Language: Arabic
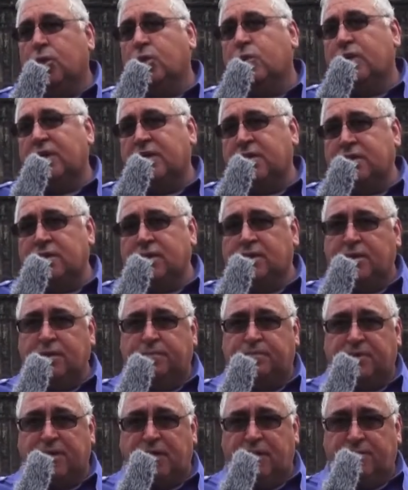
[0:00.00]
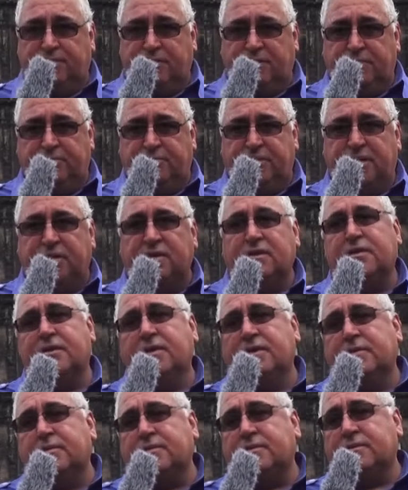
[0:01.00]
وخ براما
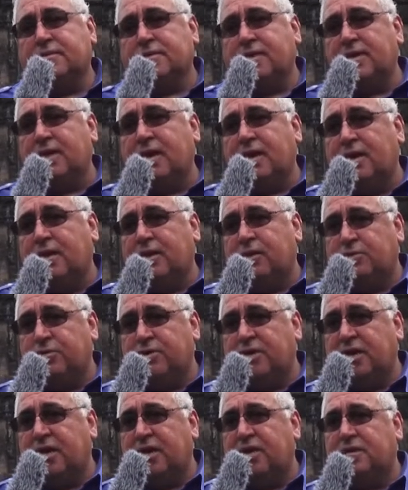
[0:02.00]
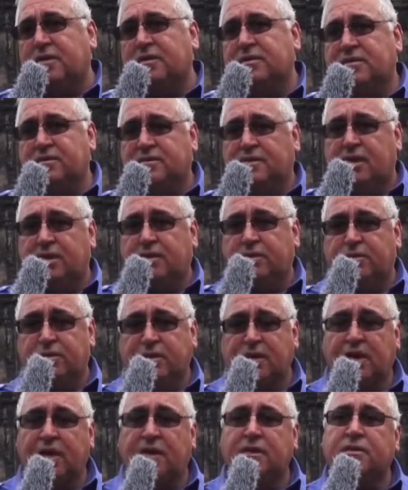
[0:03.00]
إذ خالوخا
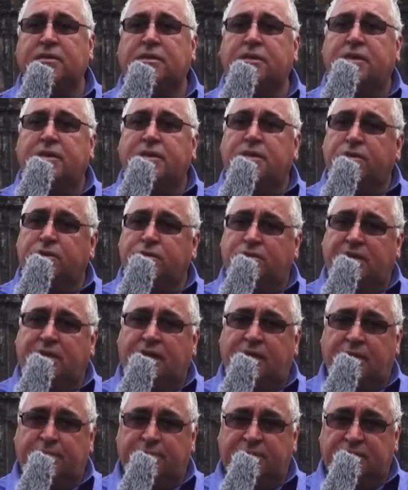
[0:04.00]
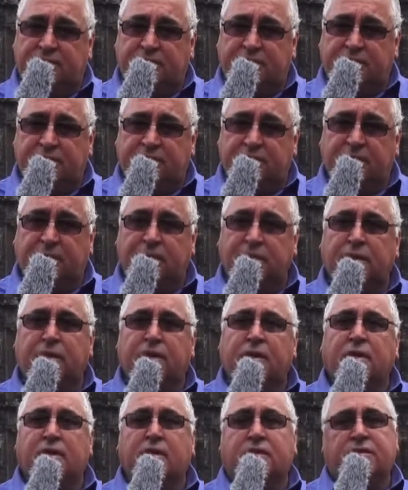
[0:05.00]
غدالوخا يوداها بيت اتقي
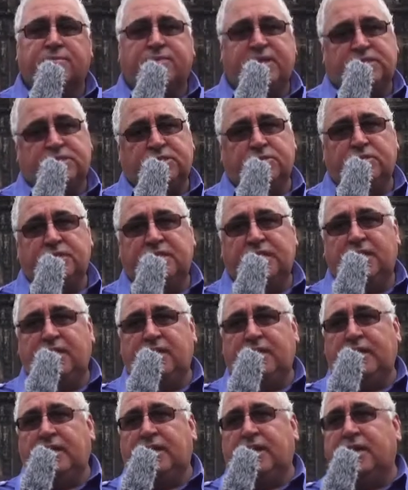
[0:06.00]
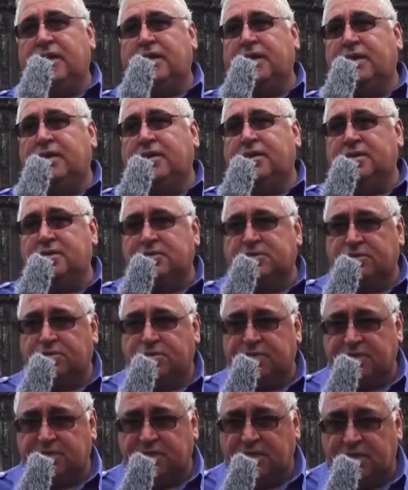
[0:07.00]
دمغزوية الى
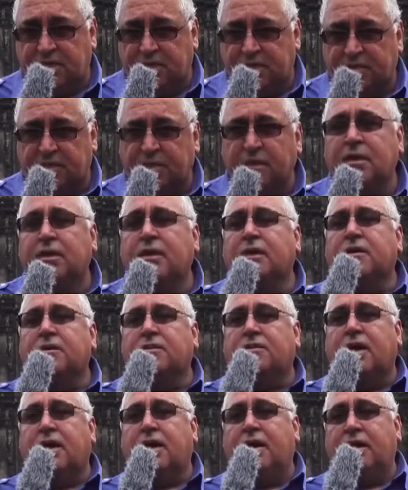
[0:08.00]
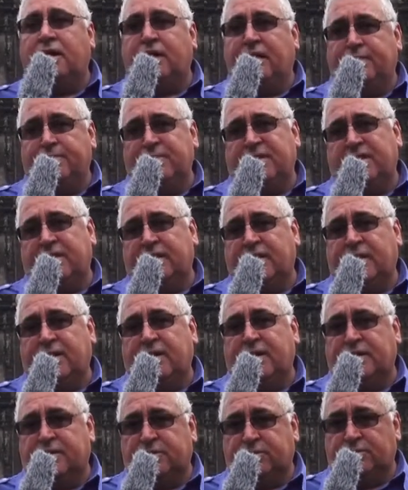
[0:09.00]
صورتت آه،
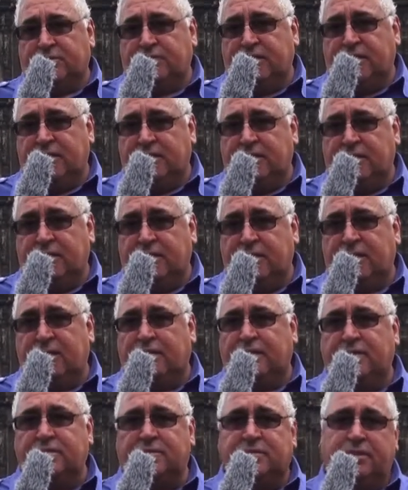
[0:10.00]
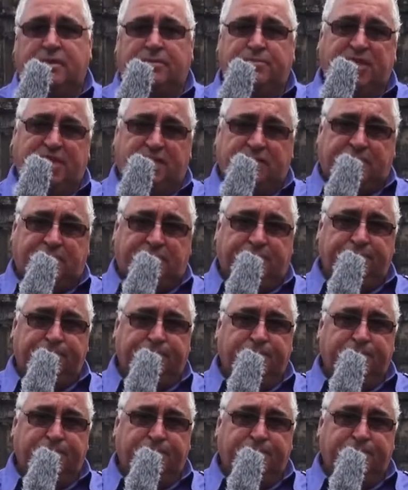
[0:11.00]
أميرة أطورايا آه، تربيتا